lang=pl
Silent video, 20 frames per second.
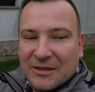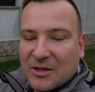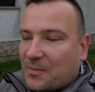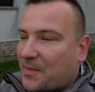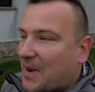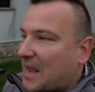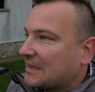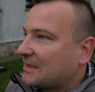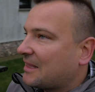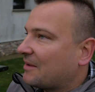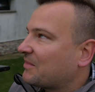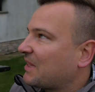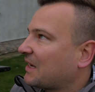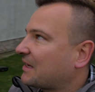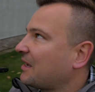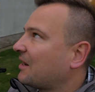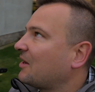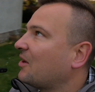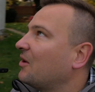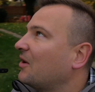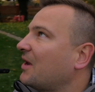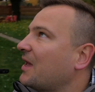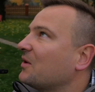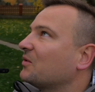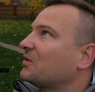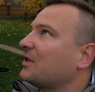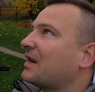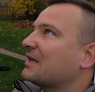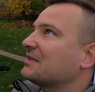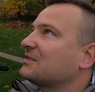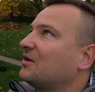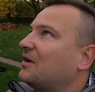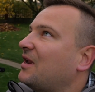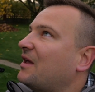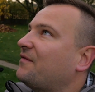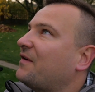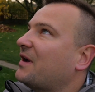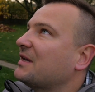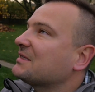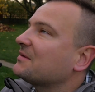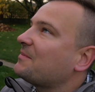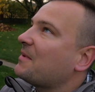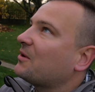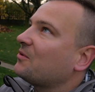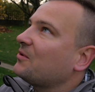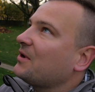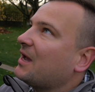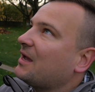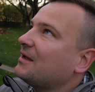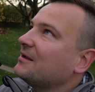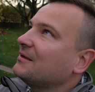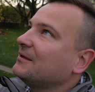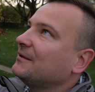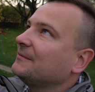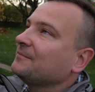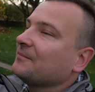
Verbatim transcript: No pan tam takiego oleju teraz dolewa i smaruje.